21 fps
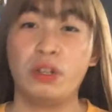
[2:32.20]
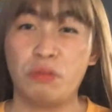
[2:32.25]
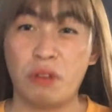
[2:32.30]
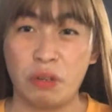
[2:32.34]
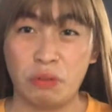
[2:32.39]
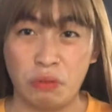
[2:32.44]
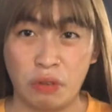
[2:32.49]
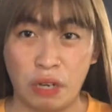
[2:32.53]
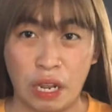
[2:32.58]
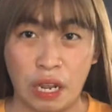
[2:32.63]

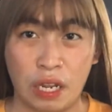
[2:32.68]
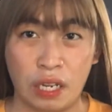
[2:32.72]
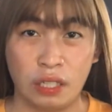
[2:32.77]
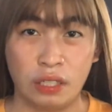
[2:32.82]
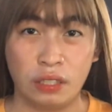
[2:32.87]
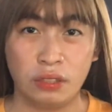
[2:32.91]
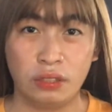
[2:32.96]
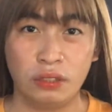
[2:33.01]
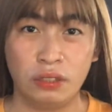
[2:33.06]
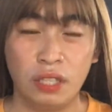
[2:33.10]
ano-ano lang.
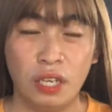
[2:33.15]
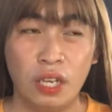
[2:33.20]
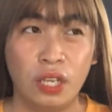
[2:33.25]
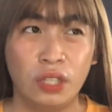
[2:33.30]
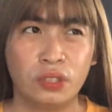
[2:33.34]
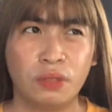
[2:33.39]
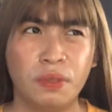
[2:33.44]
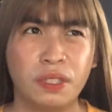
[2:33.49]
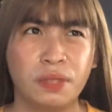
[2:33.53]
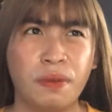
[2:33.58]

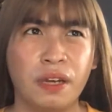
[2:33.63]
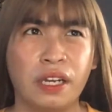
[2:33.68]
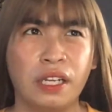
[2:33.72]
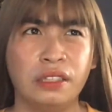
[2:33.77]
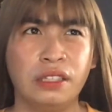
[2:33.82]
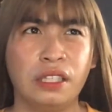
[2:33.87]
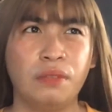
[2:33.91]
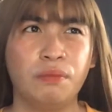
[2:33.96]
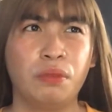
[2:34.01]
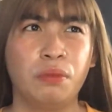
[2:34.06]
So, mas
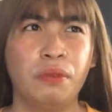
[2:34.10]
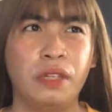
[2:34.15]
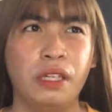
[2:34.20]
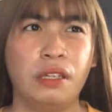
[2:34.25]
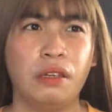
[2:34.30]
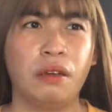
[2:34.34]
maganda yung bumili,